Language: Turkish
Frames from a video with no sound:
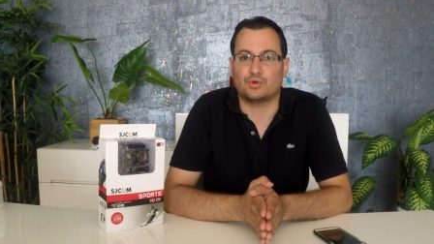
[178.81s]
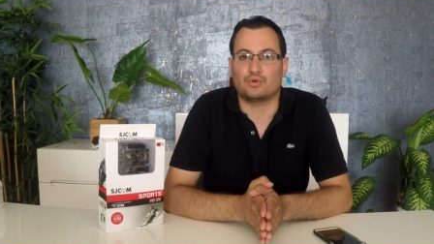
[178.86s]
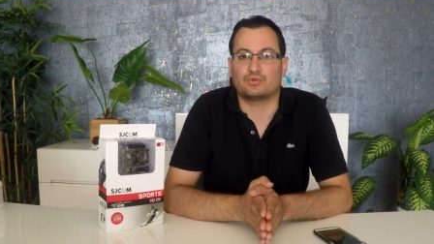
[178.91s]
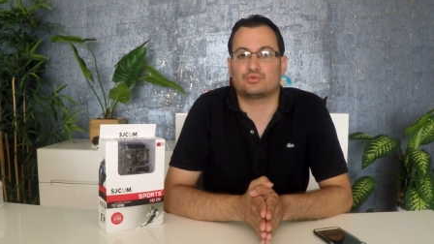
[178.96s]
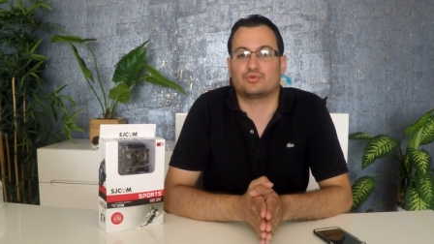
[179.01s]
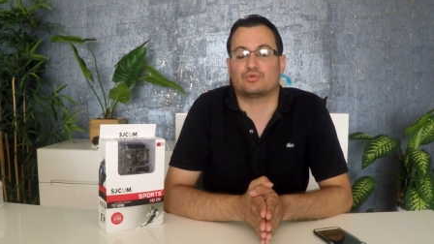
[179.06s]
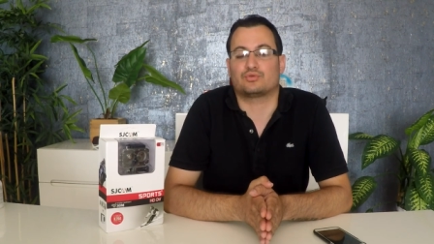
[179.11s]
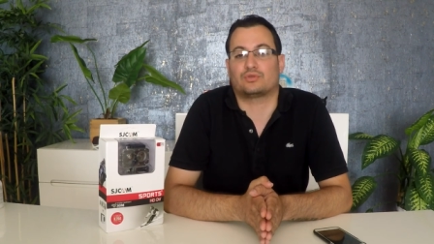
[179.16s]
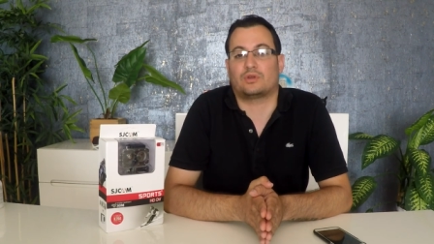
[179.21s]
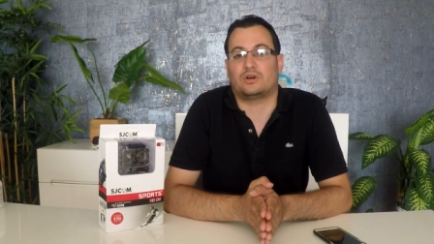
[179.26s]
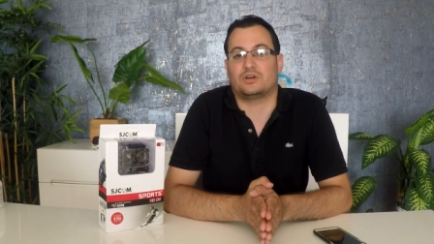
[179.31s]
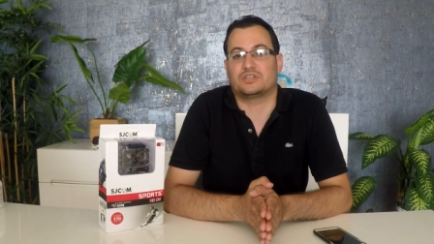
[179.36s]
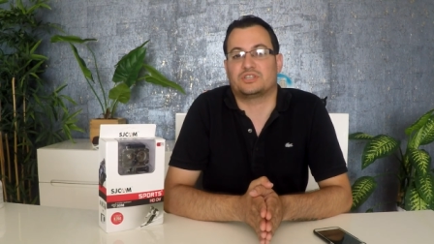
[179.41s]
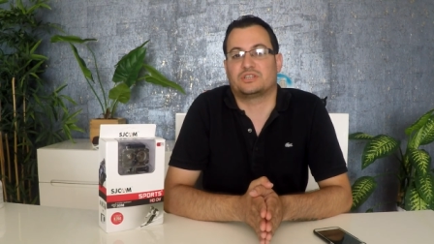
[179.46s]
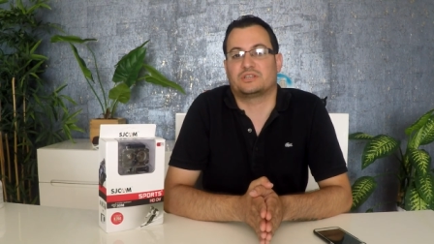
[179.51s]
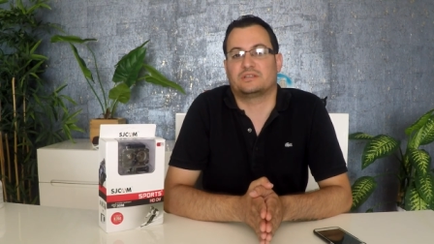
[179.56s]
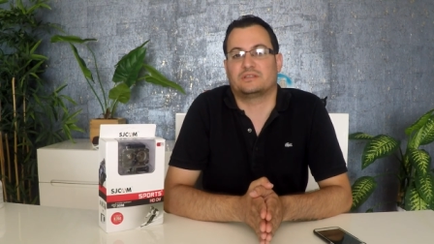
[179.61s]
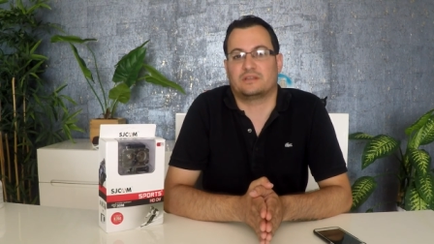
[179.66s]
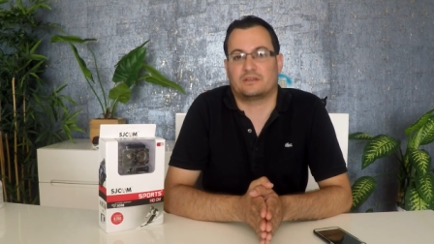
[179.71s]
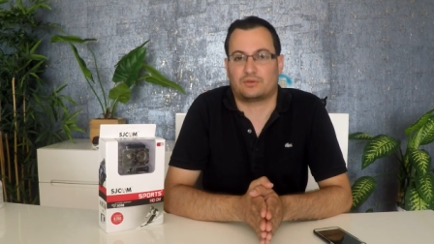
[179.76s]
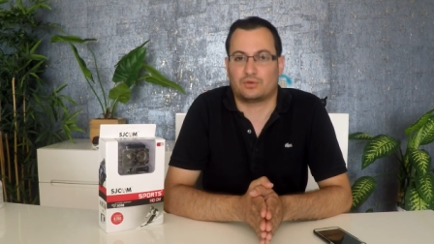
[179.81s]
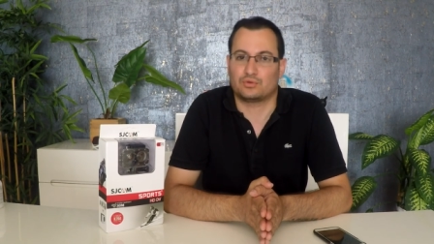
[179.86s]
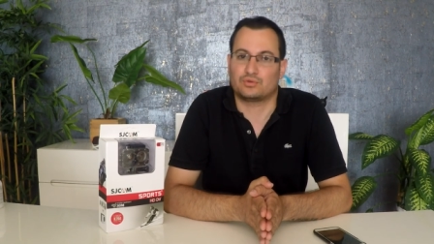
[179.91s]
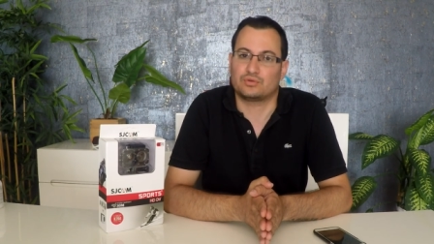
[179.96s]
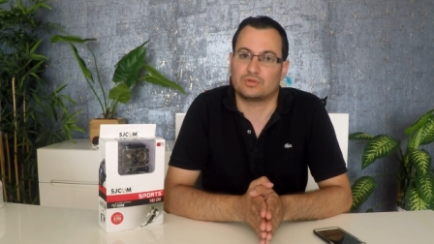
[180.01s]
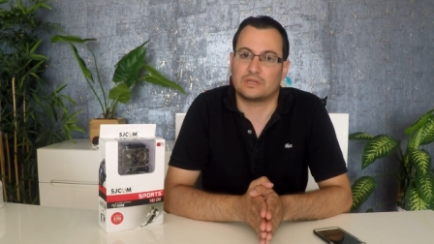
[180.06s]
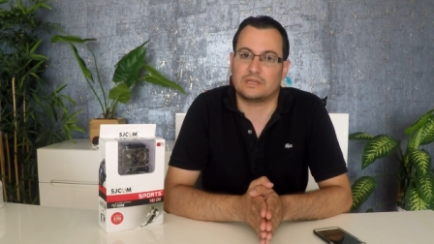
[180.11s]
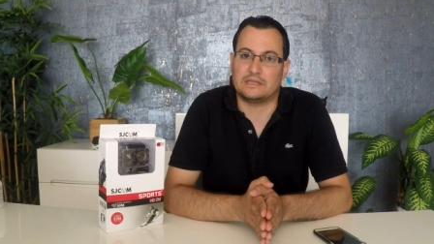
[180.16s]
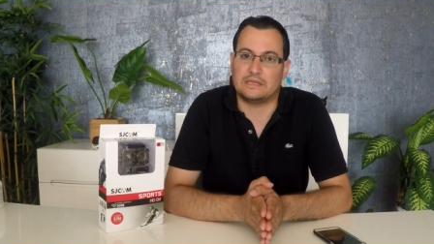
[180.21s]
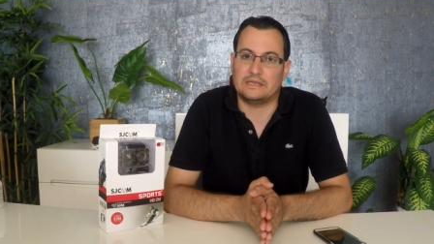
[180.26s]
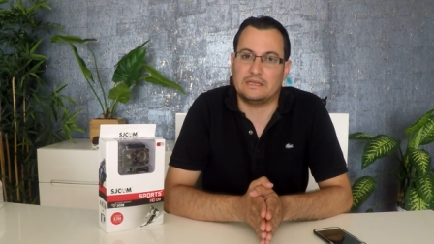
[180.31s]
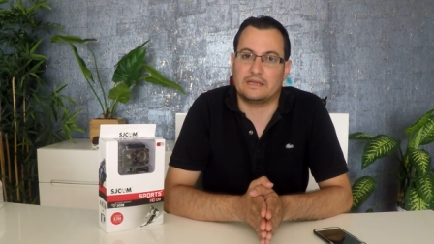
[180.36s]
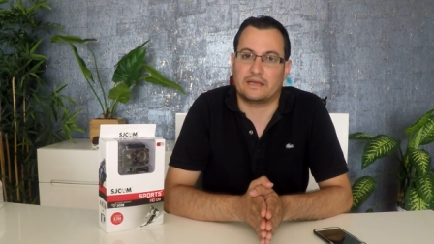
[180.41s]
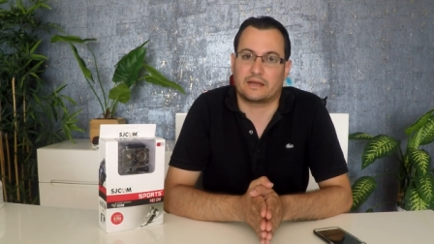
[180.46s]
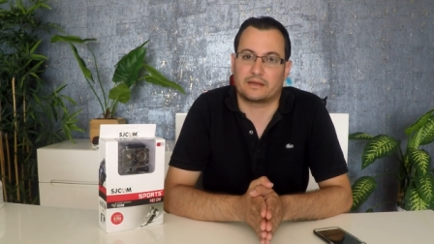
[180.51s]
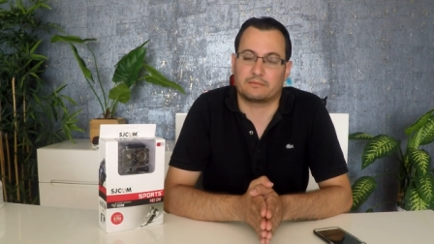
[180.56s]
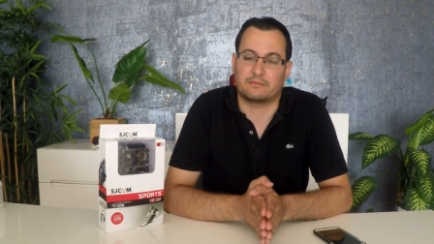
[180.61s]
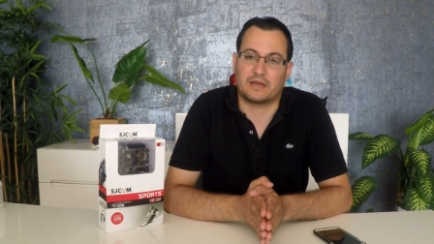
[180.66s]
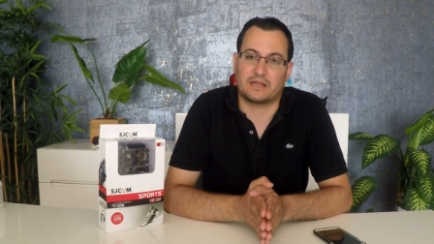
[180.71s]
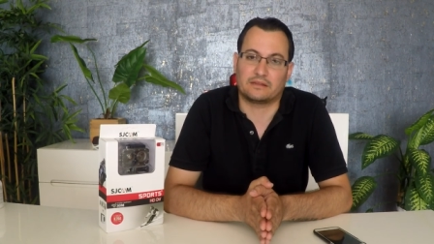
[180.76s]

çok çok da aşırı da kötü de değil yani.